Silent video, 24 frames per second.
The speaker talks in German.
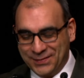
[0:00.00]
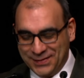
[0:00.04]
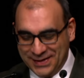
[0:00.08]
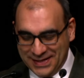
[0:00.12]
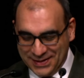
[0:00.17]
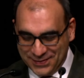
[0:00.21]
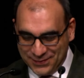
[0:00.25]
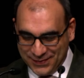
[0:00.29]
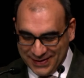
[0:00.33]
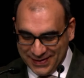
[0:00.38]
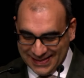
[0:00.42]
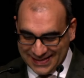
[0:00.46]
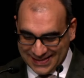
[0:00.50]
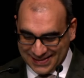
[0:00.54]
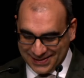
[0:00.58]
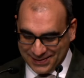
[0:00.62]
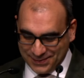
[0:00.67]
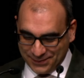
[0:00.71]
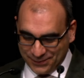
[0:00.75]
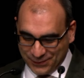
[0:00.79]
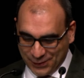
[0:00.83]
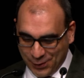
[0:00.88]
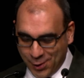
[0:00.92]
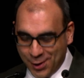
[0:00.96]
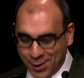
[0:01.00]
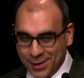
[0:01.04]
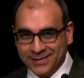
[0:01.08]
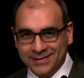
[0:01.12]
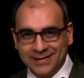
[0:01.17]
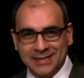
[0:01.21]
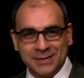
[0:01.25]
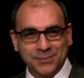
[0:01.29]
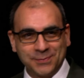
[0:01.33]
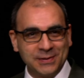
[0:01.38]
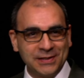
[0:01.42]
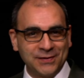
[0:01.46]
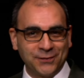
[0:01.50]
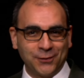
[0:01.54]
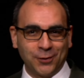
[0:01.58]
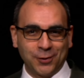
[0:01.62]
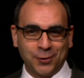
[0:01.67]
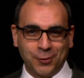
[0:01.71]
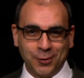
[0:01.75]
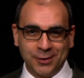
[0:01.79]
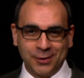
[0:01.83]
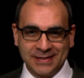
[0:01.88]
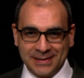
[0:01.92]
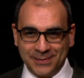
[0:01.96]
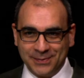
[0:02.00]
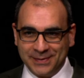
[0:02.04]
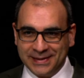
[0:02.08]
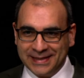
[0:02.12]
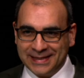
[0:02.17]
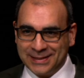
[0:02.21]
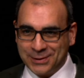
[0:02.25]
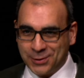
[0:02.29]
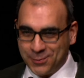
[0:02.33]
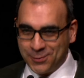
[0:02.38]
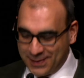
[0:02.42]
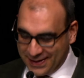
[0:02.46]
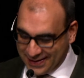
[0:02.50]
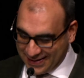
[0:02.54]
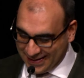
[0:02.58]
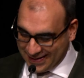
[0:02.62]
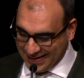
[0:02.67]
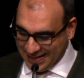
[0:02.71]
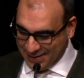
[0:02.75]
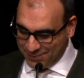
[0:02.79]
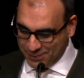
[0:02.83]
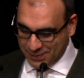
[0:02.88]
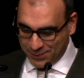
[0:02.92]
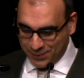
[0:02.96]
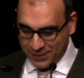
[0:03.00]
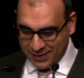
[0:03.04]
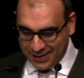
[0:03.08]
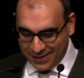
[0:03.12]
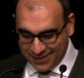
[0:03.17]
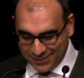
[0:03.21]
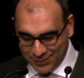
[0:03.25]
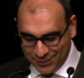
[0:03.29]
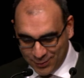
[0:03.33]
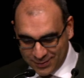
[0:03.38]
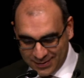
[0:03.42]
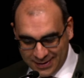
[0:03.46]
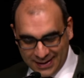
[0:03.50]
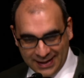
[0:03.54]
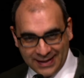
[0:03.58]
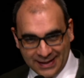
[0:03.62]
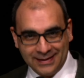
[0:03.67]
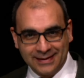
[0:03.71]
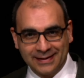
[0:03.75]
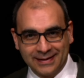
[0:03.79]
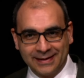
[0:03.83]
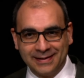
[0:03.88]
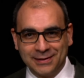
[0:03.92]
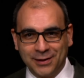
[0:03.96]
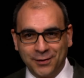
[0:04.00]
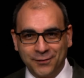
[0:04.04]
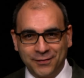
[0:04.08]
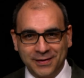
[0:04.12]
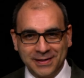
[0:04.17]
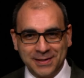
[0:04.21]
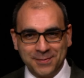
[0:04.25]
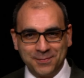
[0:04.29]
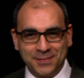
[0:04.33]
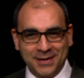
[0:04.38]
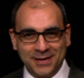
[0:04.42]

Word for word: Wie ihr wisst, gehörte es bis vor kurzem nicht zu meiner Lebensplanung, eine Rede auf